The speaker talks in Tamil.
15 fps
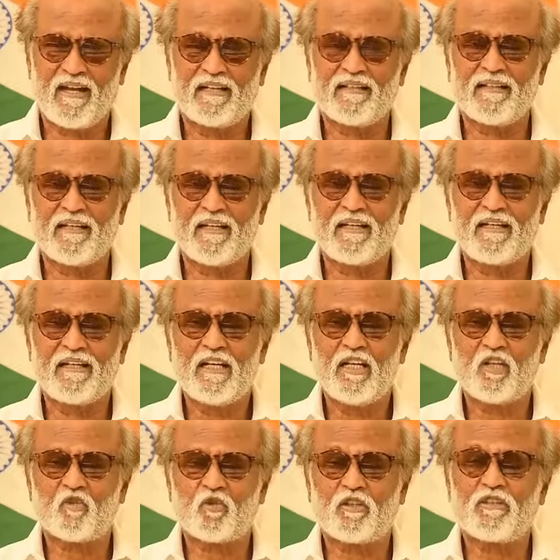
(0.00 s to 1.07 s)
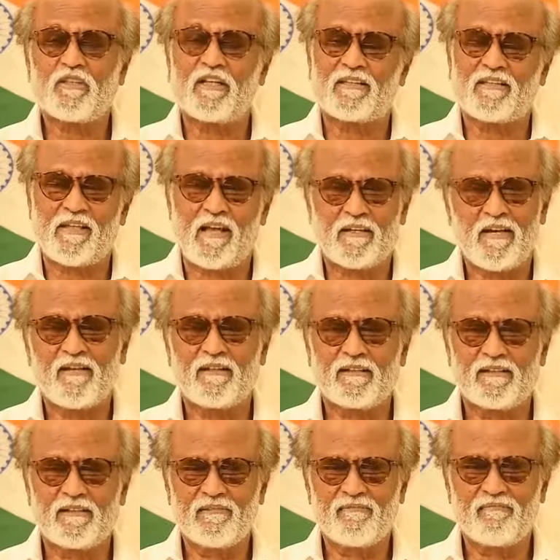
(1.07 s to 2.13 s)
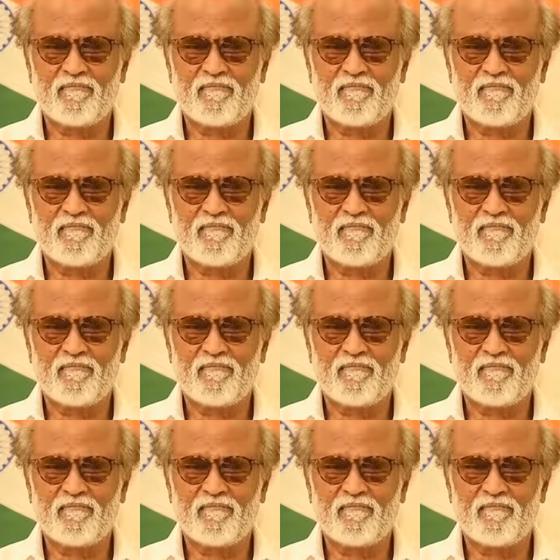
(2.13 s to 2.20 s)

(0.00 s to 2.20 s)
அந்த சுதந்திர தியாகிகளுக்கு